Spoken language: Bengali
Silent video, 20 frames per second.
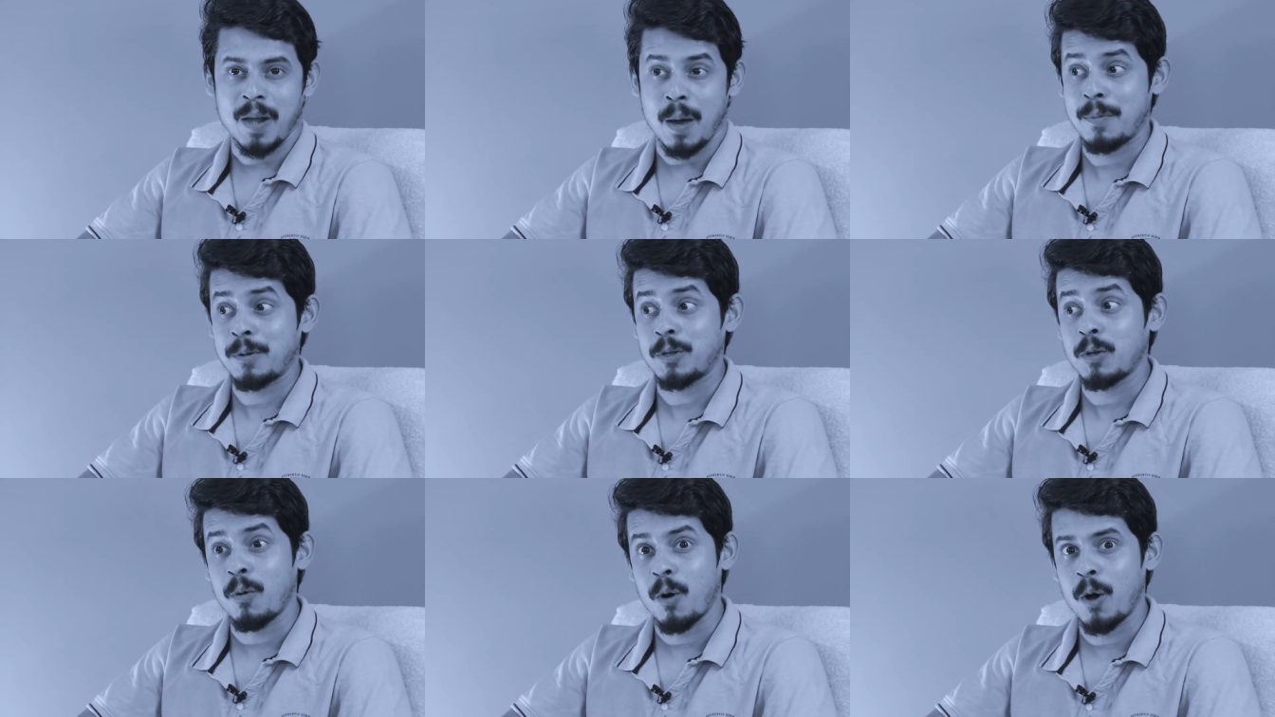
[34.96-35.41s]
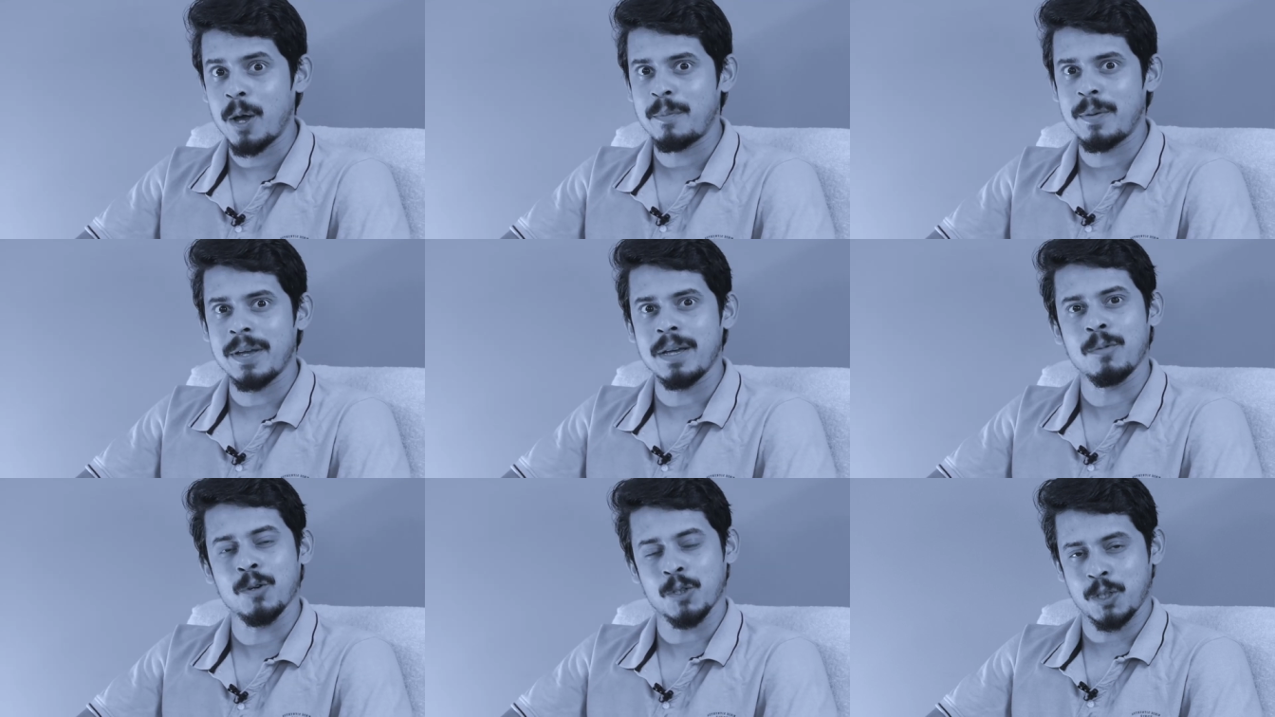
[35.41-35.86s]
আপনি তো ভয়
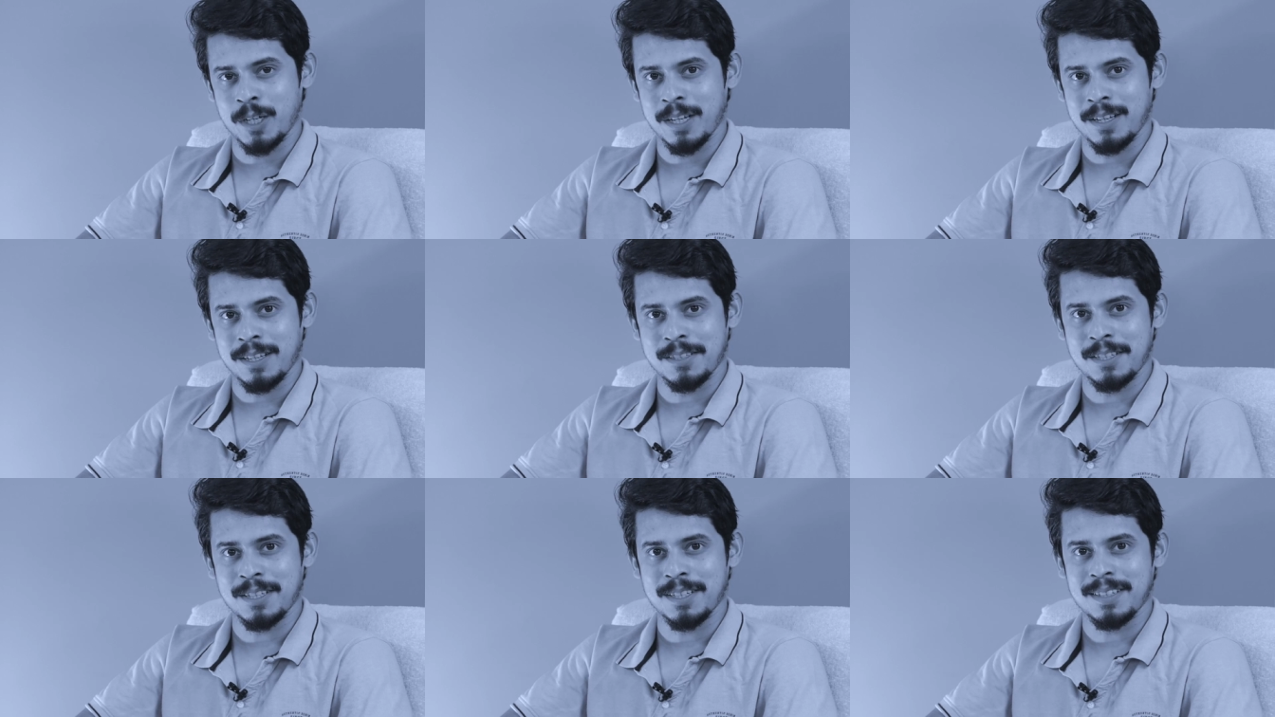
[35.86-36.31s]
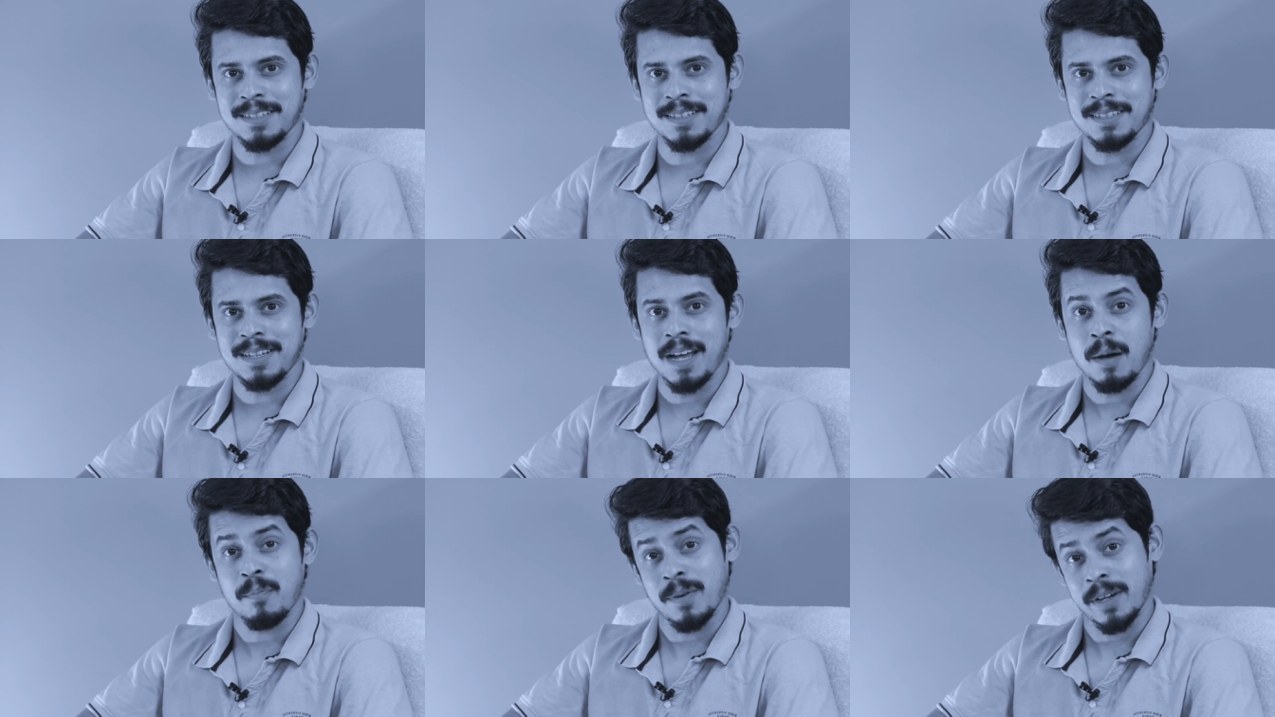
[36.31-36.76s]
পেয়ে বসে আছেন
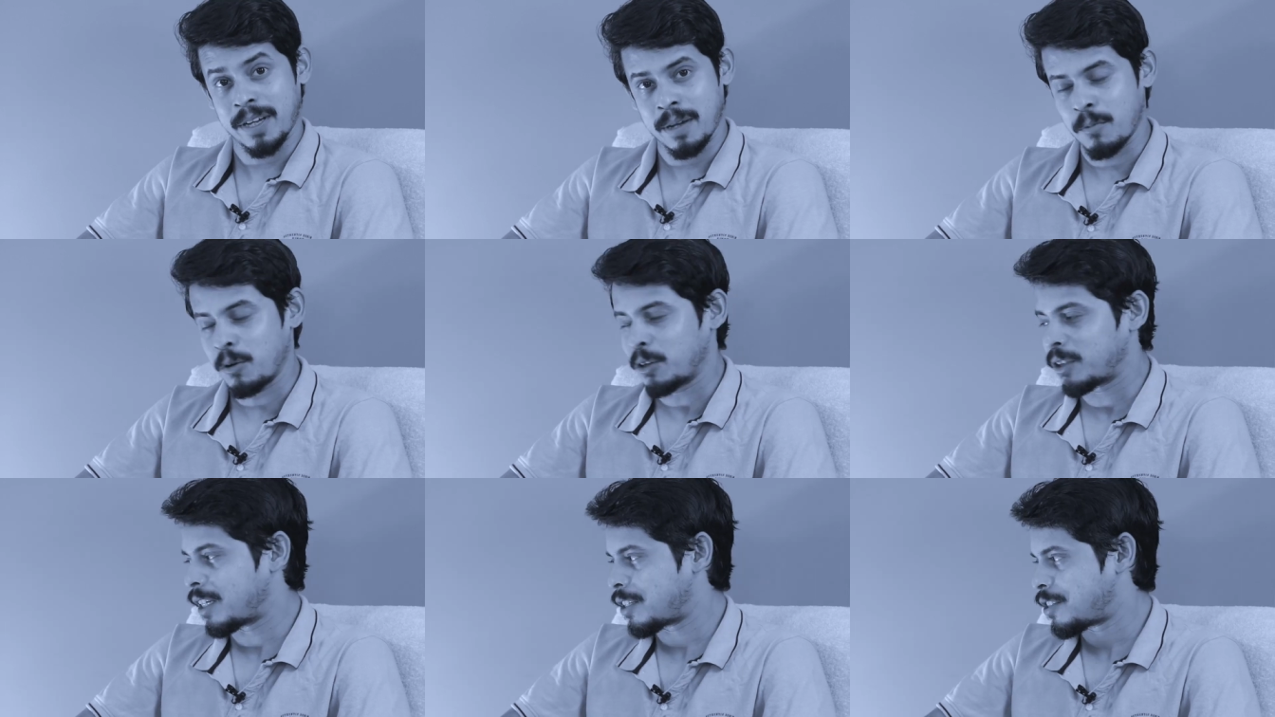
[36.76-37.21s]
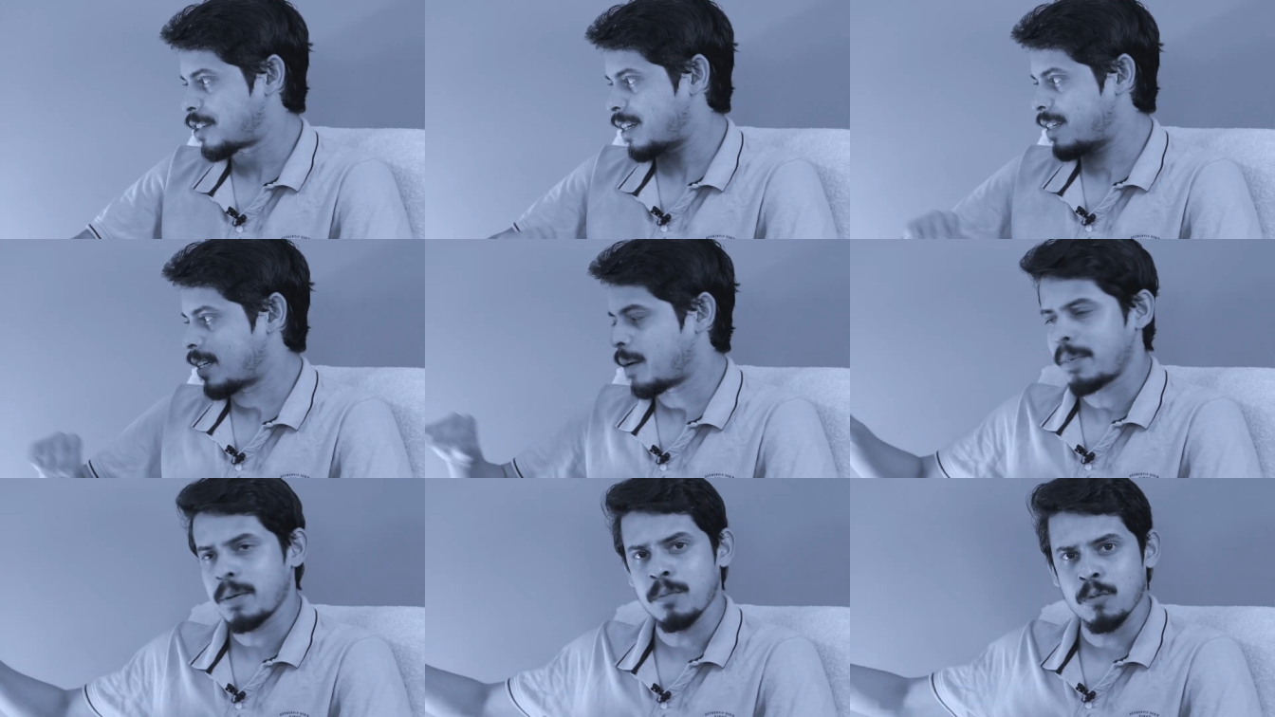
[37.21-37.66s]
আপনাকে বলতে চাই
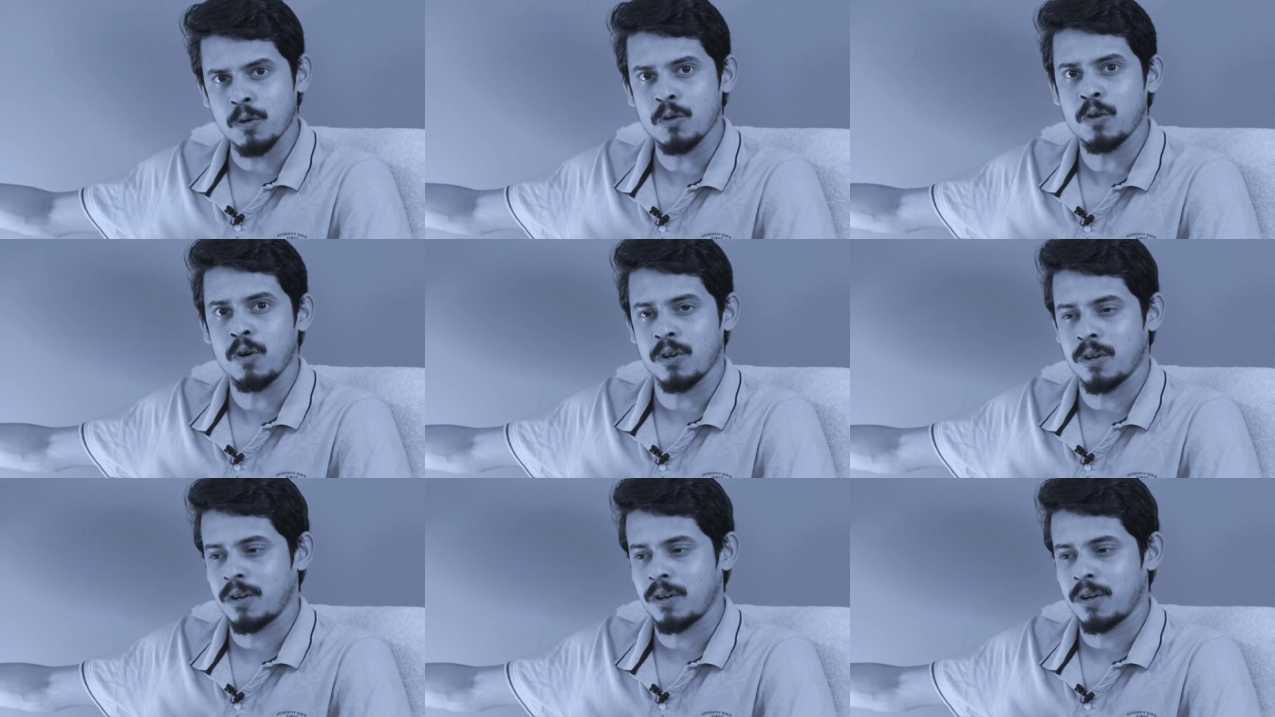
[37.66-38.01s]
আপনি মূর্খ